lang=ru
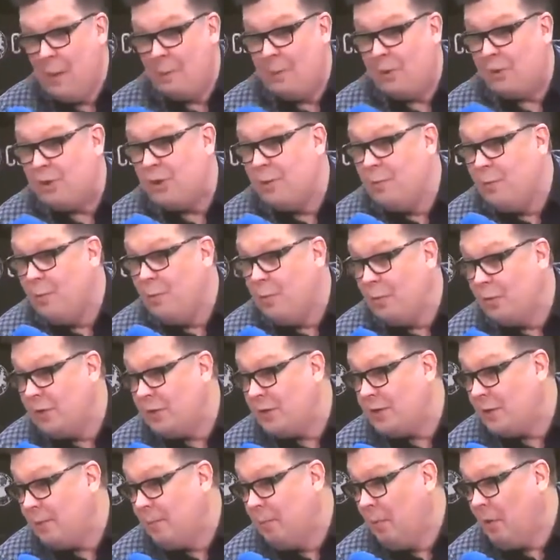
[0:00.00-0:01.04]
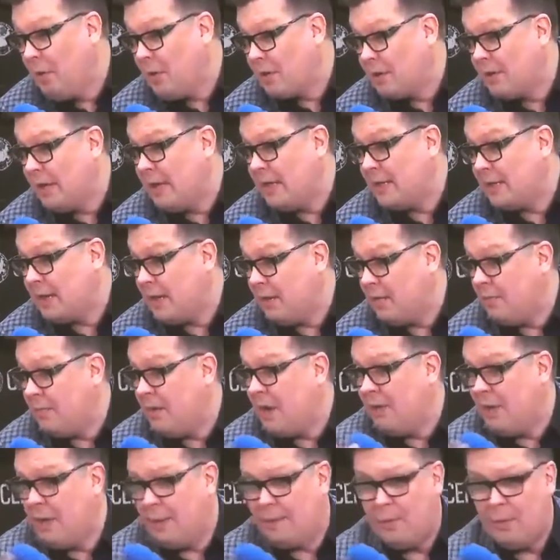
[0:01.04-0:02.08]
Почему до сих пор, кстати сказать, у меня
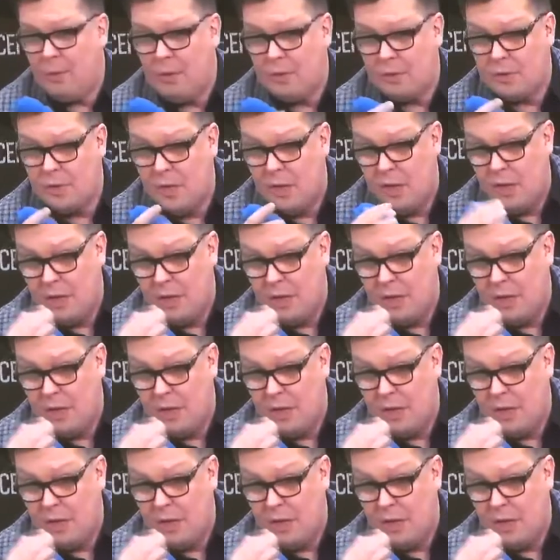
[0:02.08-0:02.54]
вопрос,